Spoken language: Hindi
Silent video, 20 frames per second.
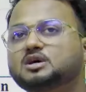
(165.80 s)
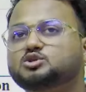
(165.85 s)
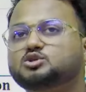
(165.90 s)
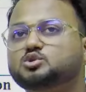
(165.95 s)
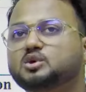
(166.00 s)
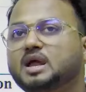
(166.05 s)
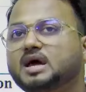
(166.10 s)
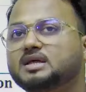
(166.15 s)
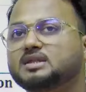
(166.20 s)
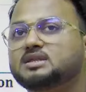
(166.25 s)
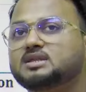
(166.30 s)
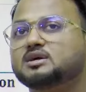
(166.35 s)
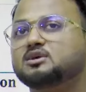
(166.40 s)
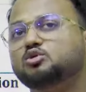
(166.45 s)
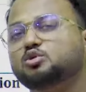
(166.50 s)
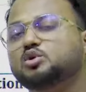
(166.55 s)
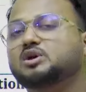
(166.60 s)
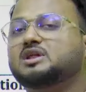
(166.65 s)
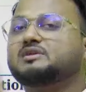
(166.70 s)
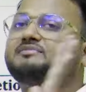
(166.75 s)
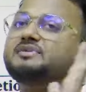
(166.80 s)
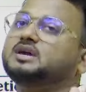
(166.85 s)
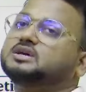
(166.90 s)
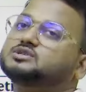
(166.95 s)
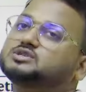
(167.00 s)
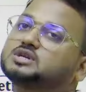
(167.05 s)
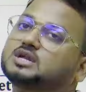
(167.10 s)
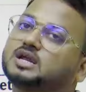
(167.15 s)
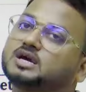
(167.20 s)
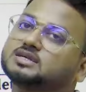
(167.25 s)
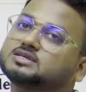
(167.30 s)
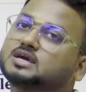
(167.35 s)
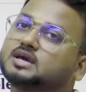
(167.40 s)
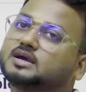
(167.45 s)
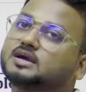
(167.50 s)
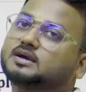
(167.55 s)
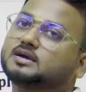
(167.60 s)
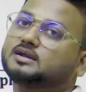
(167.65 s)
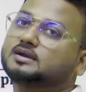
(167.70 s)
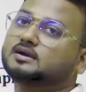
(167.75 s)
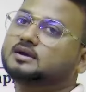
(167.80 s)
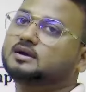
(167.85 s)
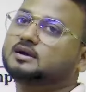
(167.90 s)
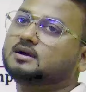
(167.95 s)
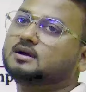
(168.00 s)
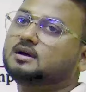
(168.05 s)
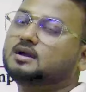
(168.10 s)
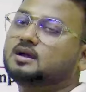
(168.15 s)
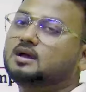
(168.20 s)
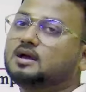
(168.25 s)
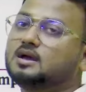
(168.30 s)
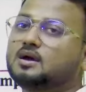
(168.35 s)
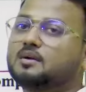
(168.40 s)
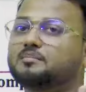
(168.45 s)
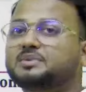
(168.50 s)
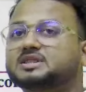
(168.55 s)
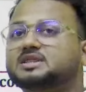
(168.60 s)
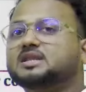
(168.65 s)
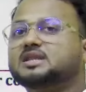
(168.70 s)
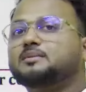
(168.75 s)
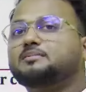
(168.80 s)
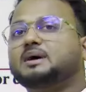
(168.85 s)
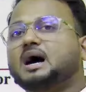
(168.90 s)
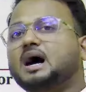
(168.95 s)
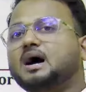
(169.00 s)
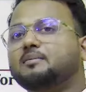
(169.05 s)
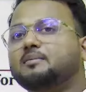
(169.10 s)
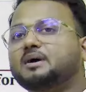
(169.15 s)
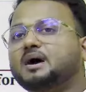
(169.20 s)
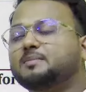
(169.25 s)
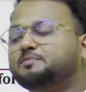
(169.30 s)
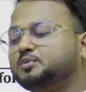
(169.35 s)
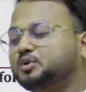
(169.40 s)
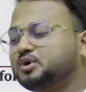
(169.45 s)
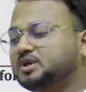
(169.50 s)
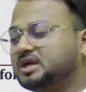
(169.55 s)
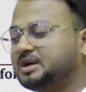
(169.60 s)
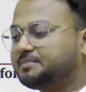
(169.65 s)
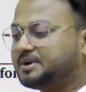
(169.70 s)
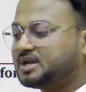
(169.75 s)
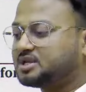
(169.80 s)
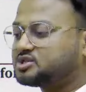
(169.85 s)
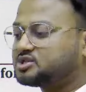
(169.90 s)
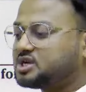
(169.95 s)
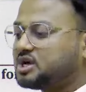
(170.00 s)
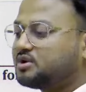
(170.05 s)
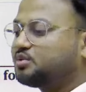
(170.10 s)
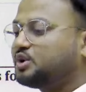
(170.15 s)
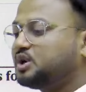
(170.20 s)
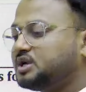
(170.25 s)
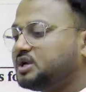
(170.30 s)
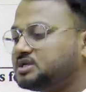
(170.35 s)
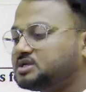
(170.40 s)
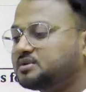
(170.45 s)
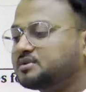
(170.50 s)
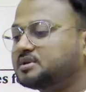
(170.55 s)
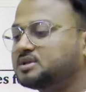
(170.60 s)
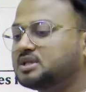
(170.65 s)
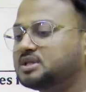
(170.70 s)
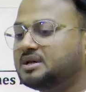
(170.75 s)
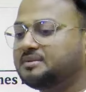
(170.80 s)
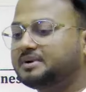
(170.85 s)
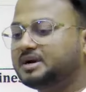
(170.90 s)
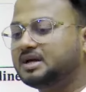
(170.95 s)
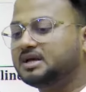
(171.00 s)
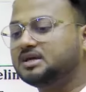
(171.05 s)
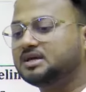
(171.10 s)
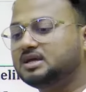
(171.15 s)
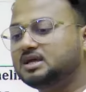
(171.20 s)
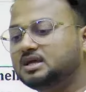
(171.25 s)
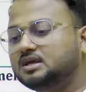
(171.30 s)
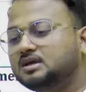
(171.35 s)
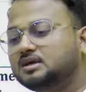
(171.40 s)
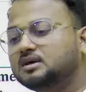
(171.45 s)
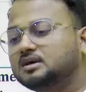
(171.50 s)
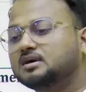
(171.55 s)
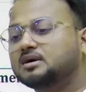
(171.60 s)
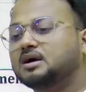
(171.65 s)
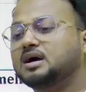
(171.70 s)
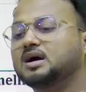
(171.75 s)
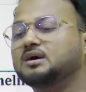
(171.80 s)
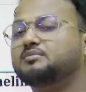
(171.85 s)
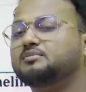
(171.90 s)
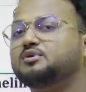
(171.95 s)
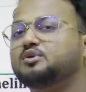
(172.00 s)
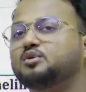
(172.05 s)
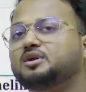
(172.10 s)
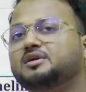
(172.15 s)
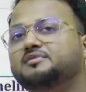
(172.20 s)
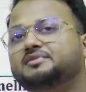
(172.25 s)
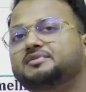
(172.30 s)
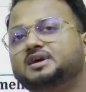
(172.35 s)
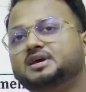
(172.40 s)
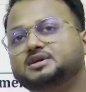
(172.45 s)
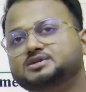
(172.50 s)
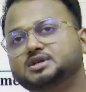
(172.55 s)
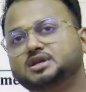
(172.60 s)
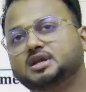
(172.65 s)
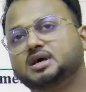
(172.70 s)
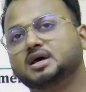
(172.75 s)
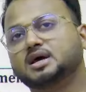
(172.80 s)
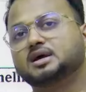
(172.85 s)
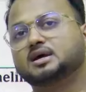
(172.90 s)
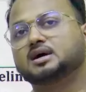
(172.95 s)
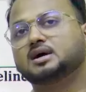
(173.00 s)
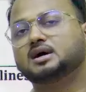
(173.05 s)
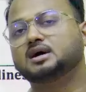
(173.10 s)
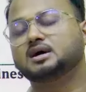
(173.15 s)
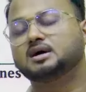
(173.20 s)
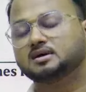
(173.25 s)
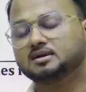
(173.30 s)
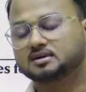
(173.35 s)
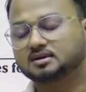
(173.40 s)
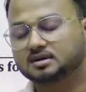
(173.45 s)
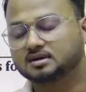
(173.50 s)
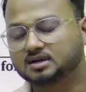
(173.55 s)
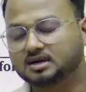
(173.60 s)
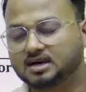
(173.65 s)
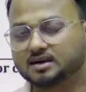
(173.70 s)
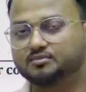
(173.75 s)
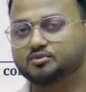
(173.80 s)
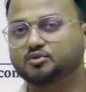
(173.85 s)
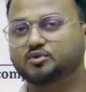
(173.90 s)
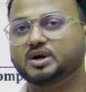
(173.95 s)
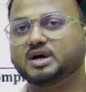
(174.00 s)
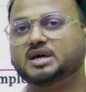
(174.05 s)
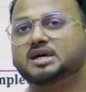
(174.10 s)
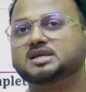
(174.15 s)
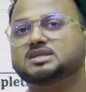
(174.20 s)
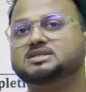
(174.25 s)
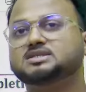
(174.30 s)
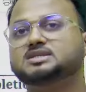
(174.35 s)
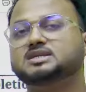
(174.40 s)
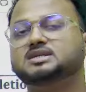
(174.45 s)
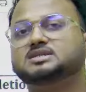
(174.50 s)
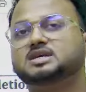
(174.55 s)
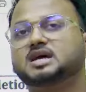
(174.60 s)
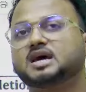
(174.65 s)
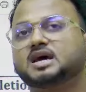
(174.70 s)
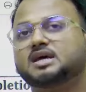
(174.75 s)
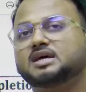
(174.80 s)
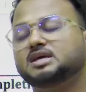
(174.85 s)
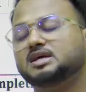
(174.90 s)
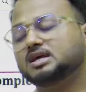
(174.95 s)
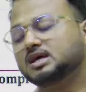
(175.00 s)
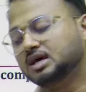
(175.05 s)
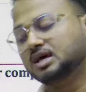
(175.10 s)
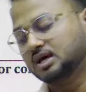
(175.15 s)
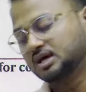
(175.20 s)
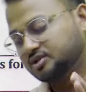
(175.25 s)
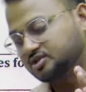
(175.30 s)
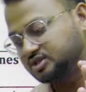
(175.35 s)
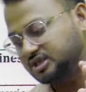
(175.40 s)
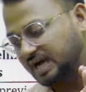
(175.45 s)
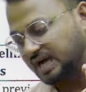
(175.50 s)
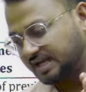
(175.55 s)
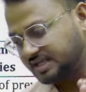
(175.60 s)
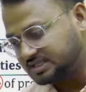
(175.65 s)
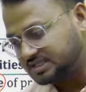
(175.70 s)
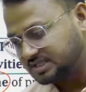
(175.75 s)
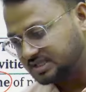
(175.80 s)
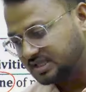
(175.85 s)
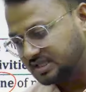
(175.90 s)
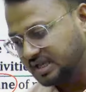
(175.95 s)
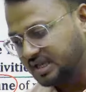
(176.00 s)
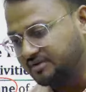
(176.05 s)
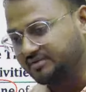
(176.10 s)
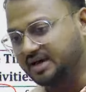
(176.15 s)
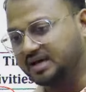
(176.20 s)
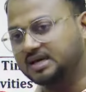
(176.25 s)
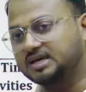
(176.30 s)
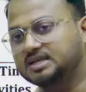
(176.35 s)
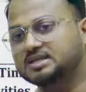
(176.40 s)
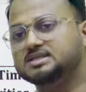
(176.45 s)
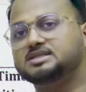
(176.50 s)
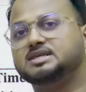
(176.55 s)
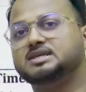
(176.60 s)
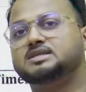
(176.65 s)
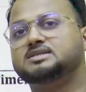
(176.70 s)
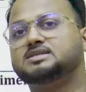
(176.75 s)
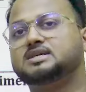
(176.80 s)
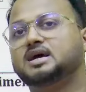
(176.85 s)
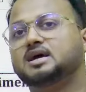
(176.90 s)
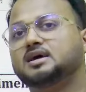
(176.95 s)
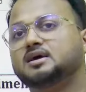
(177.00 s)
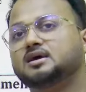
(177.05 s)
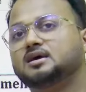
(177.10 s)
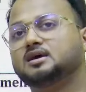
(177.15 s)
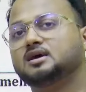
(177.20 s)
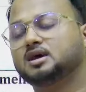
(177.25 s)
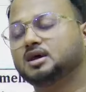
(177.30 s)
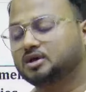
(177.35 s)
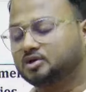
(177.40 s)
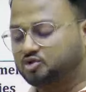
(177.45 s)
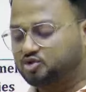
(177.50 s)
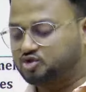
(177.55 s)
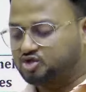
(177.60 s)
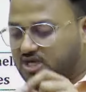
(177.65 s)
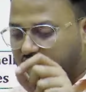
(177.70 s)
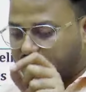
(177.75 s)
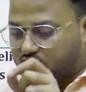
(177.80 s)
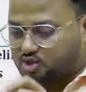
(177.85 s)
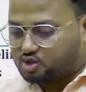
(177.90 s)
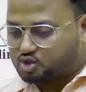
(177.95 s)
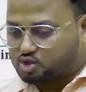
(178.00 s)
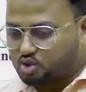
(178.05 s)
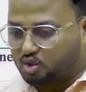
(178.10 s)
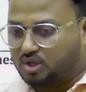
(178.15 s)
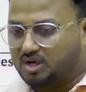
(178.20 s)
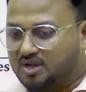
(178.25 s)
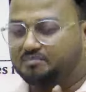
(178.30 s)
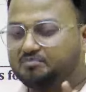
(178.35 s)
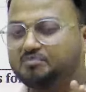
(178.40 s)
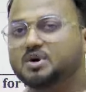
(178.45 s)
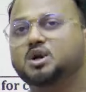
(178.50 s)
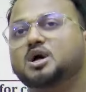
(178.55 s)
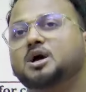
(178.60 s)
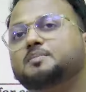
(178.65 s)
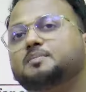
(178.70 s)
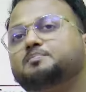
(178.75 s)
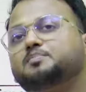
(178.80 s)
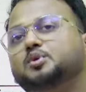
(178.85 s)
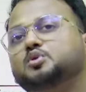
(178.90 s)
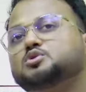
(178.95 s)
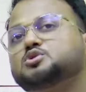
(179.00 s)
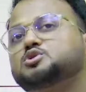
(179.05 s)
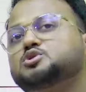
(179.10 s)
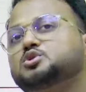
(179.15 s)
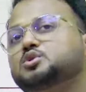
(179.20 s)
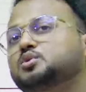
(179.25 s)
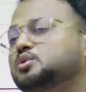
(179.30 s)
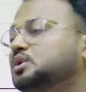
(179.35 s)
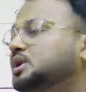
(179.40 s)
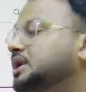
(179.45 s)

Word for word: जुलाई तक नोटिफिकेशन आ जाया करेगा मतलब अब आपको यह परेशान होने की जरूरत नहीं पड़ेगी कब नोटिफिकेशन आएगा कब वैकेंसीज आएंगी चाहे जितनी वैकेंसीज आए चाहे जो नंबर आप पोस्ट हो